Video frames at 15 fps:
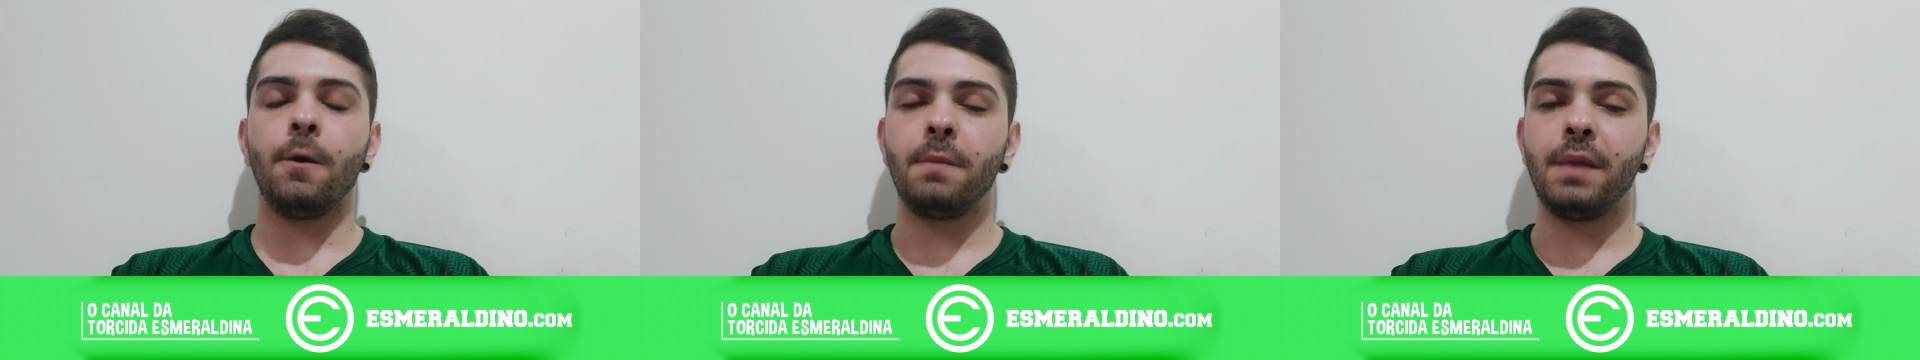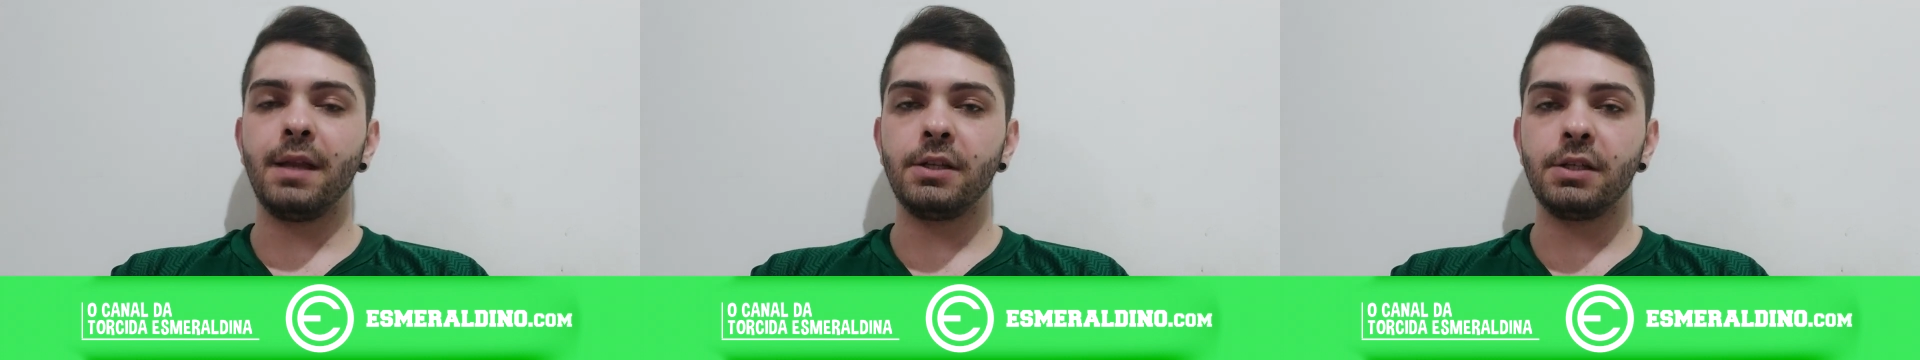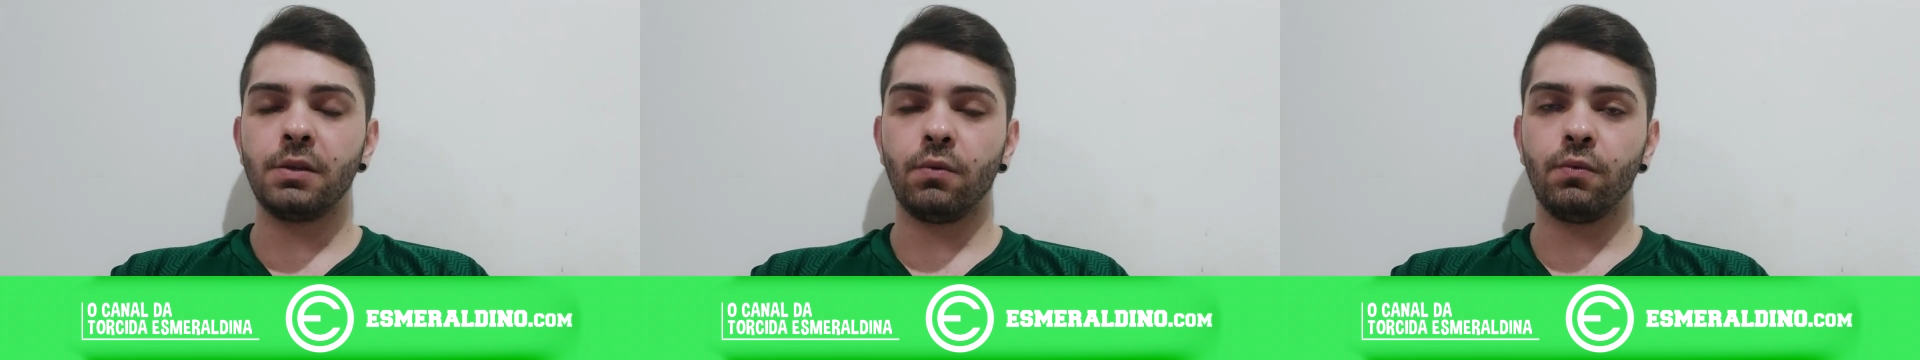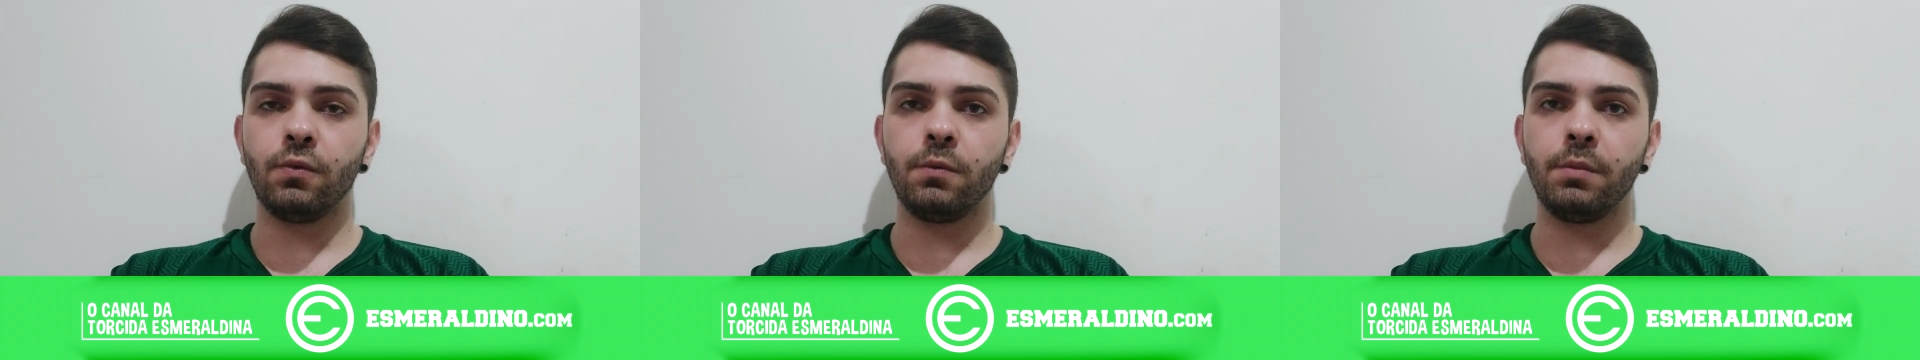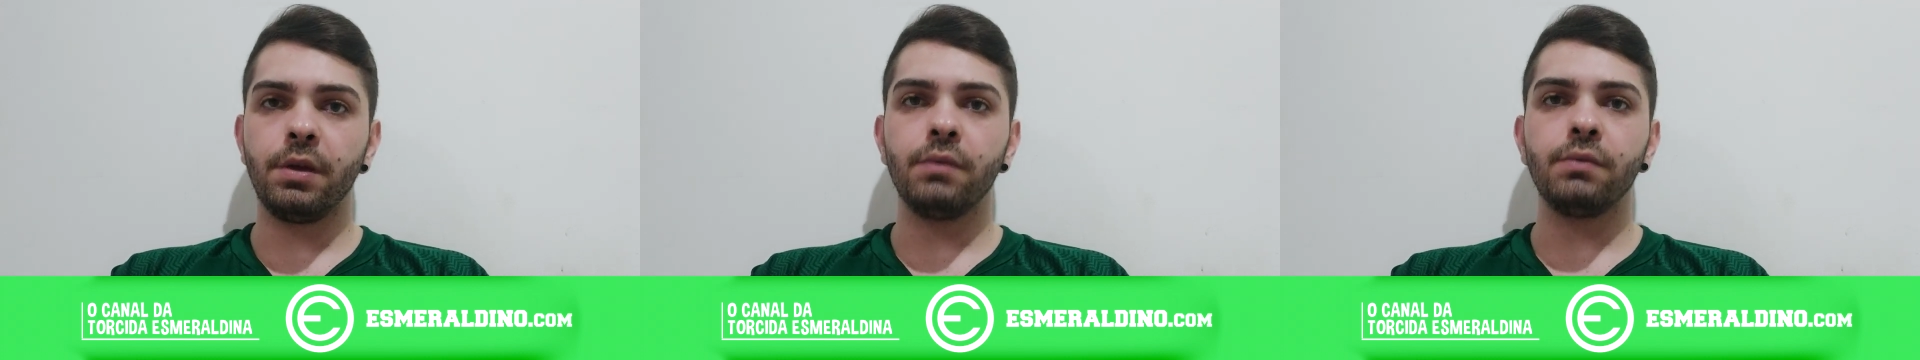Realmente
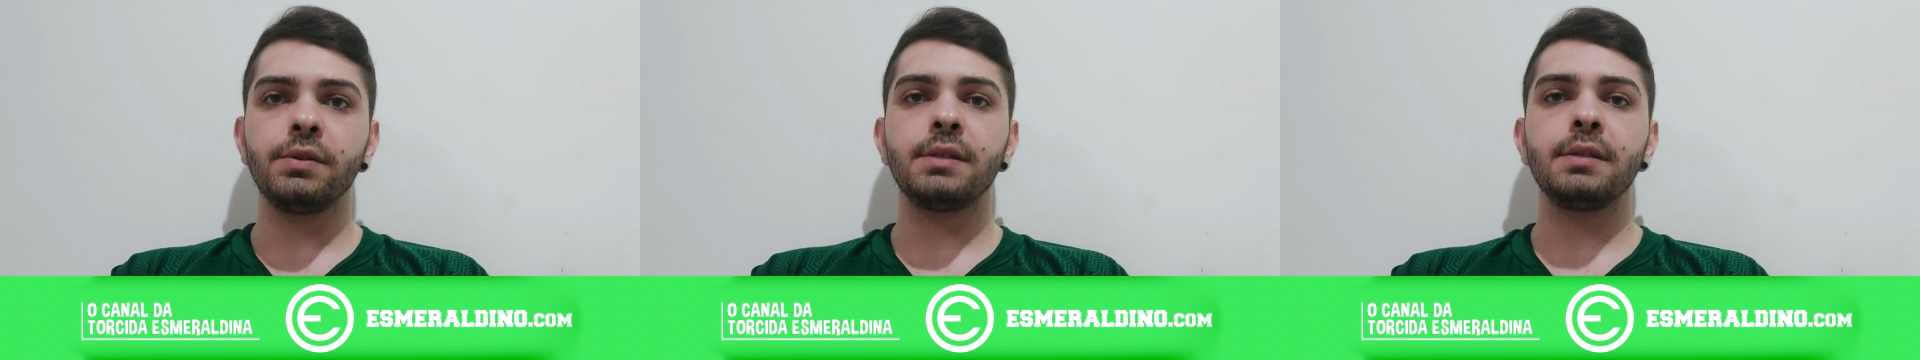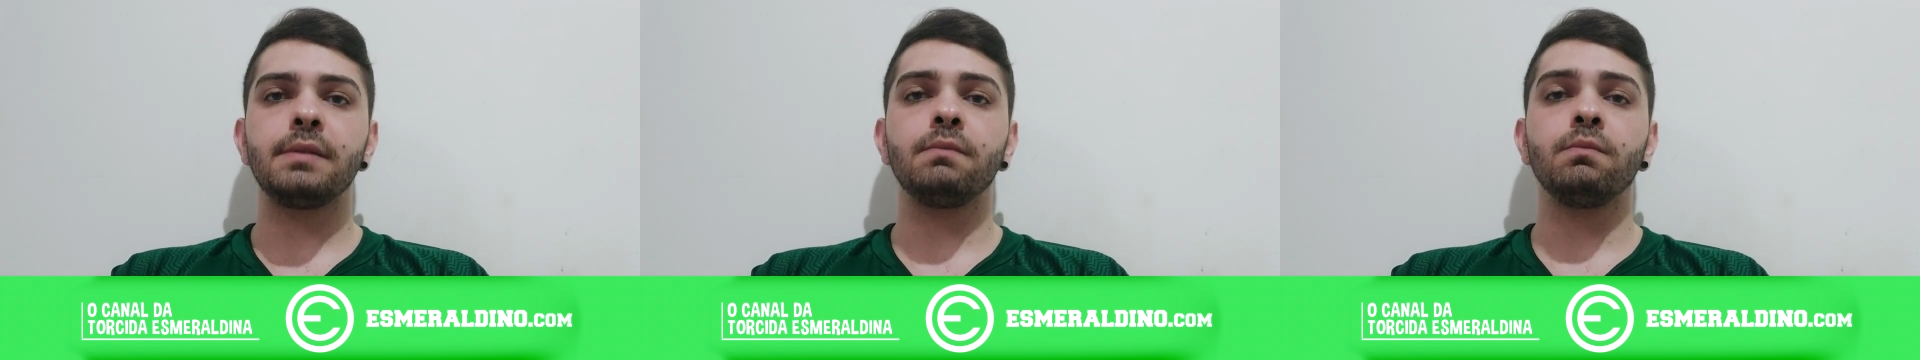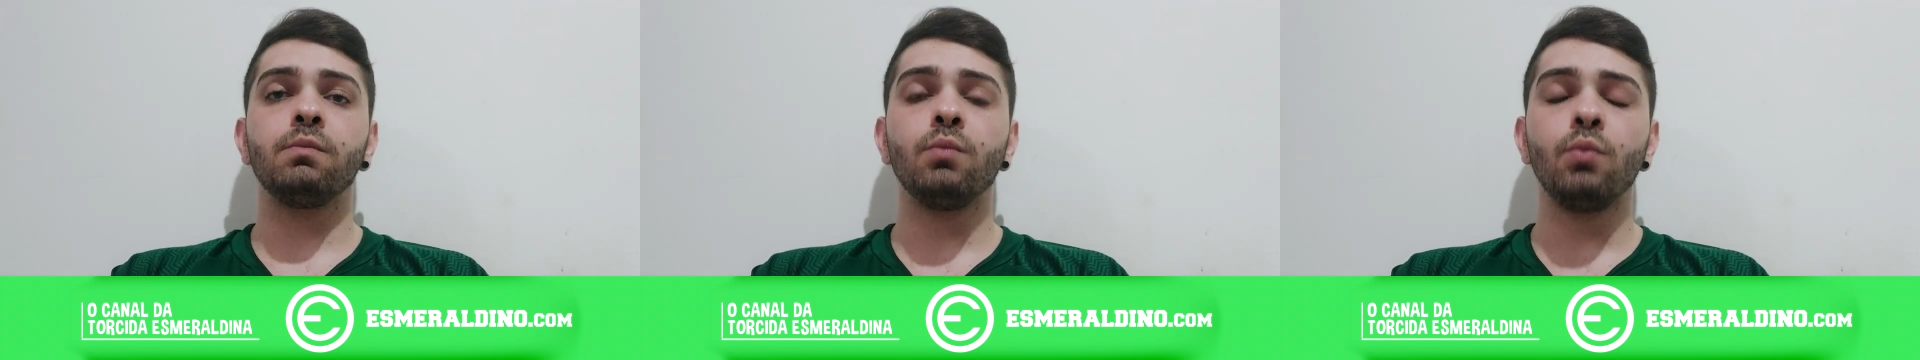são números